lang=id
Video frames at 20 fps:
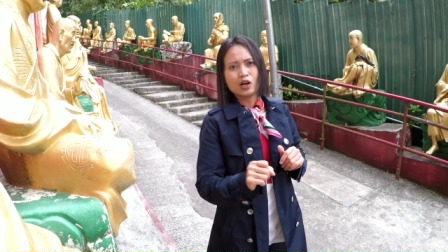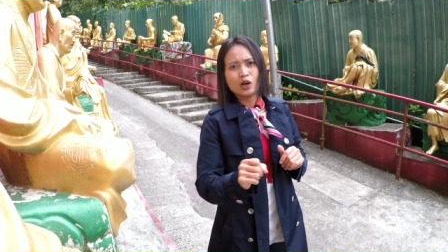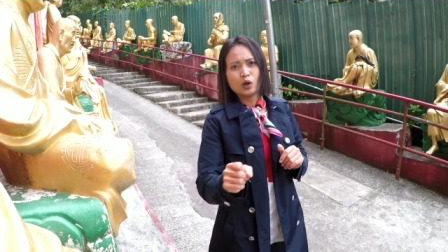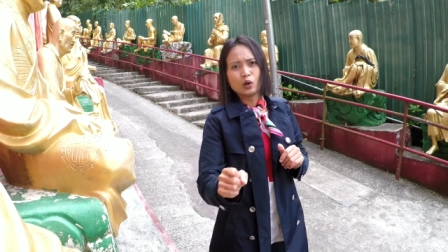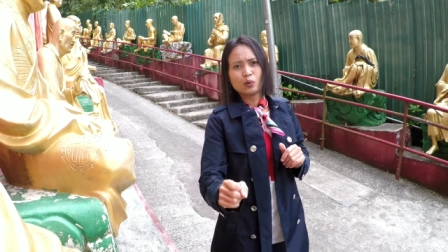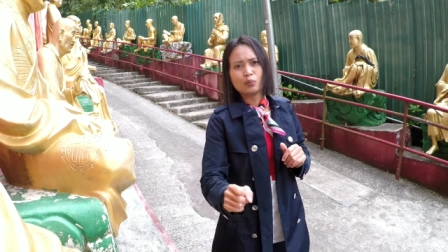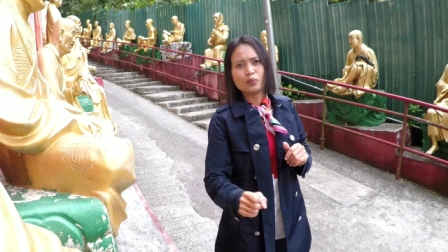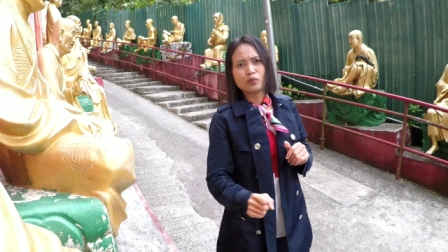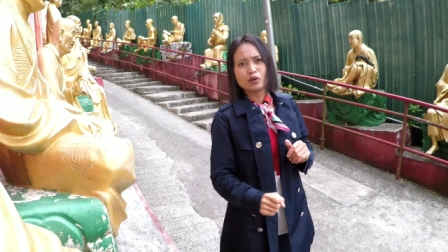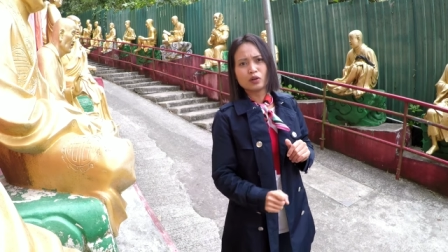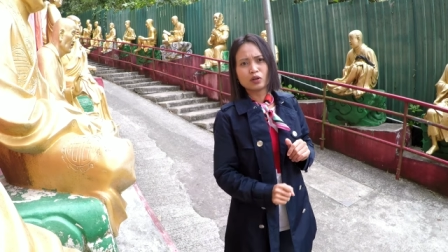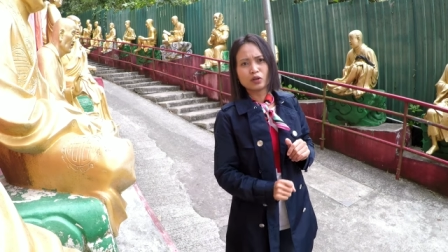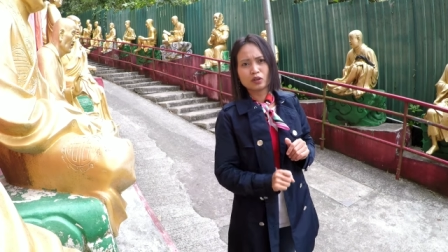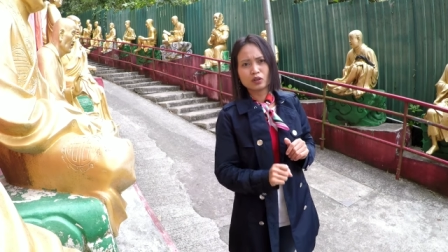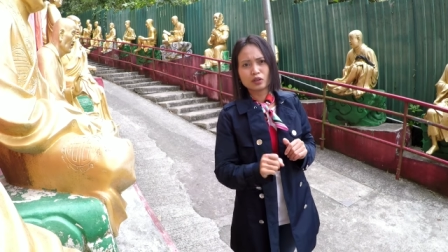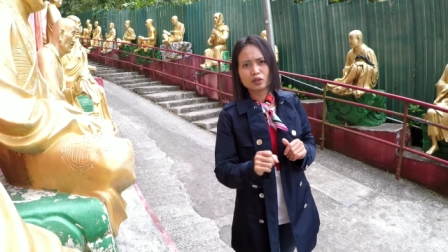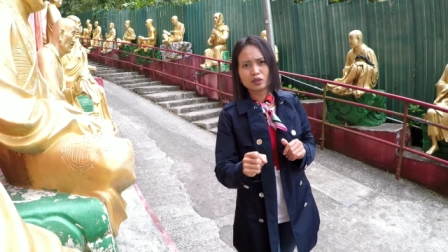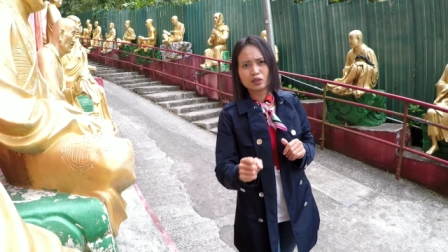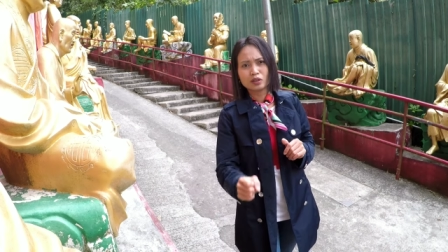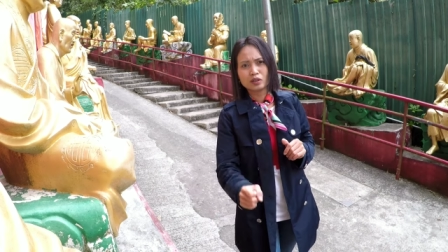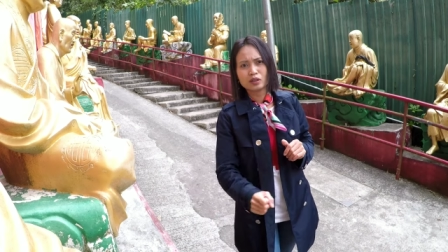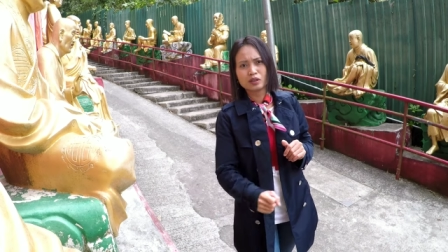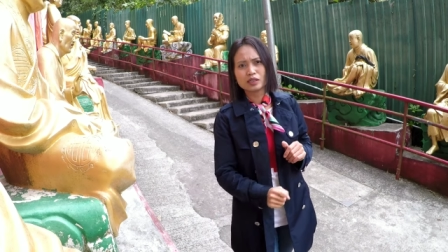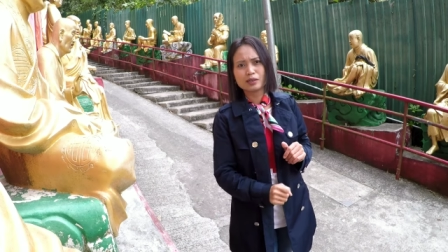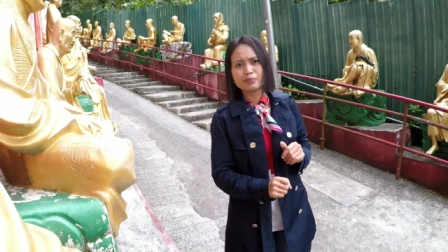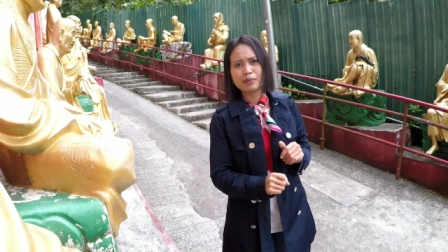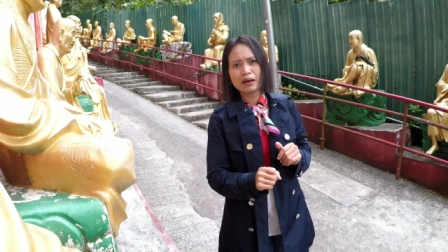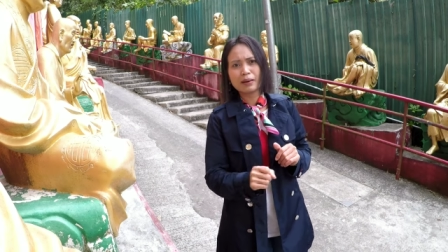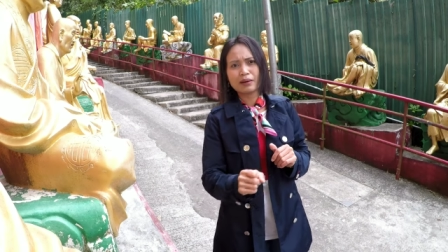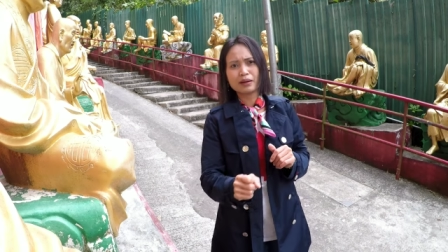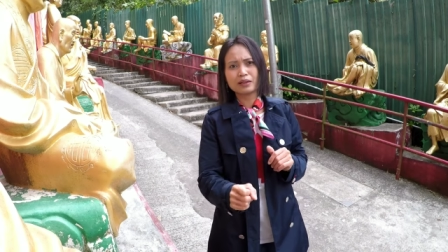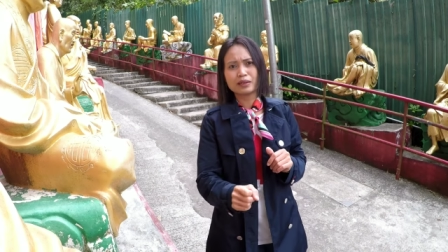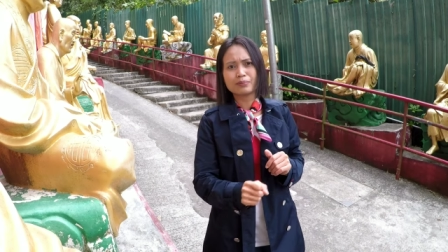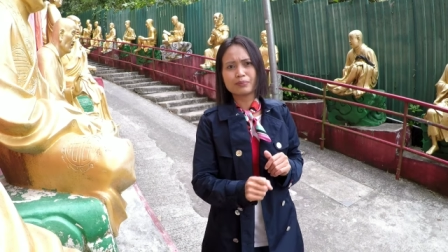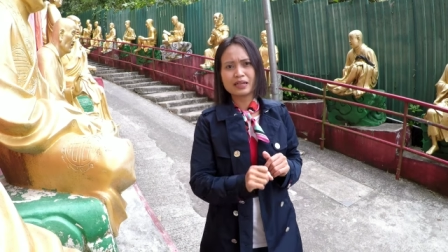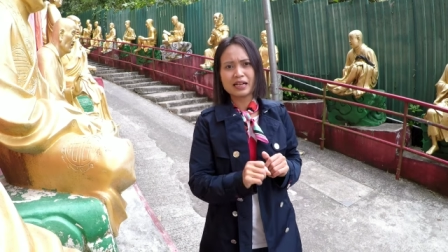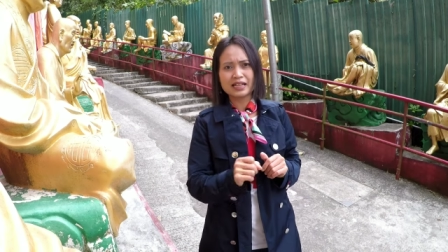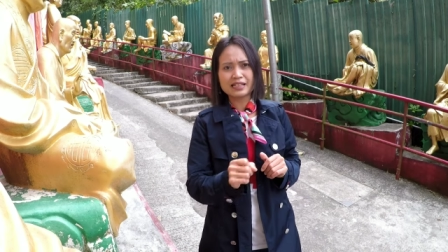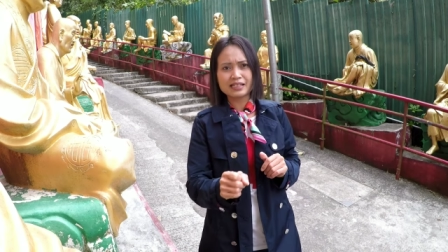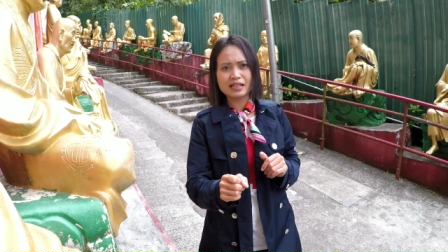umur 5,
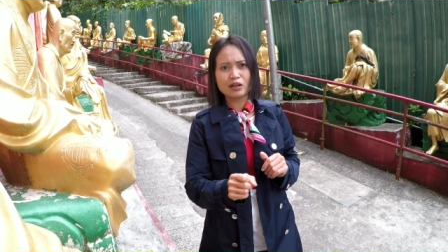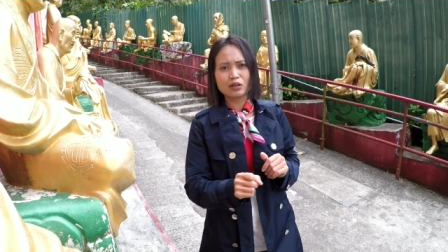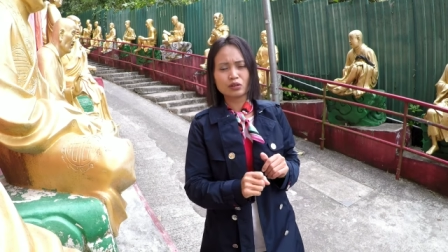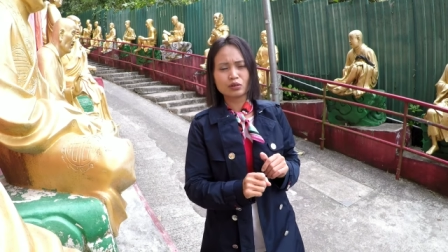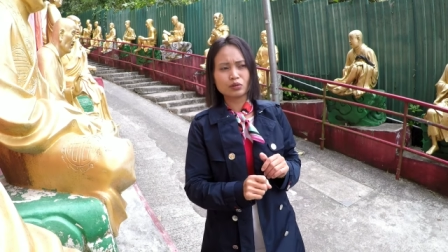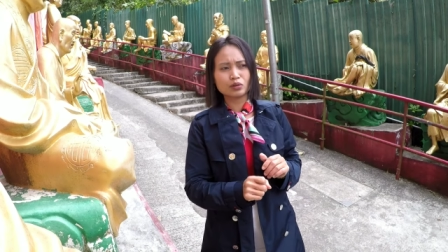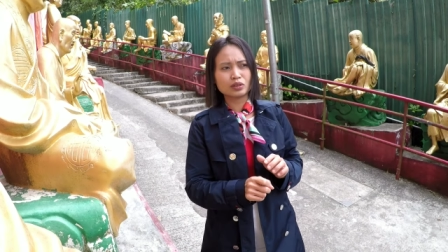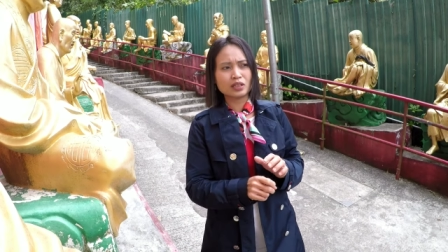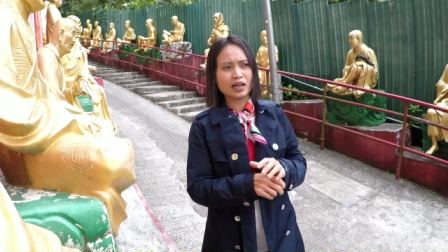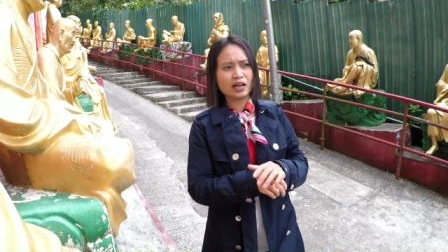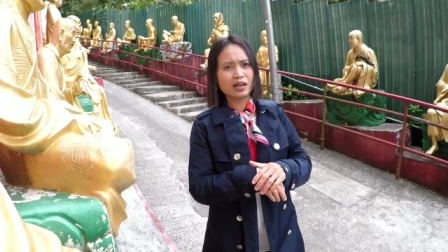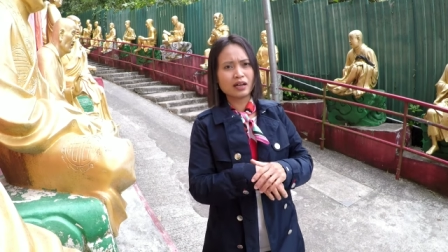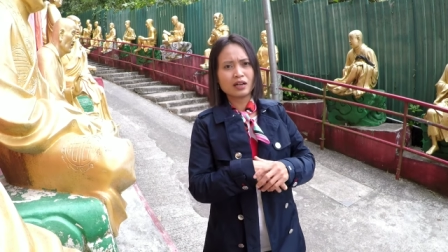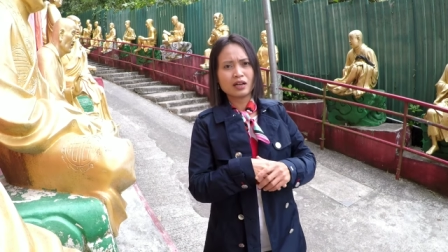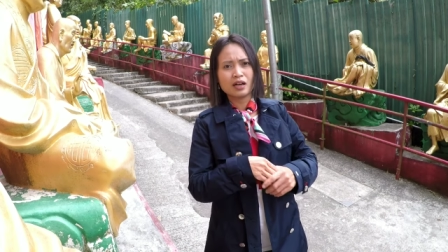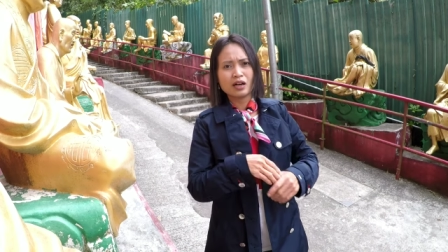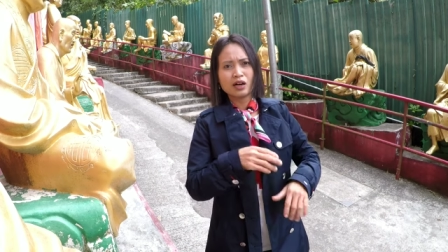16 tahun tuh udah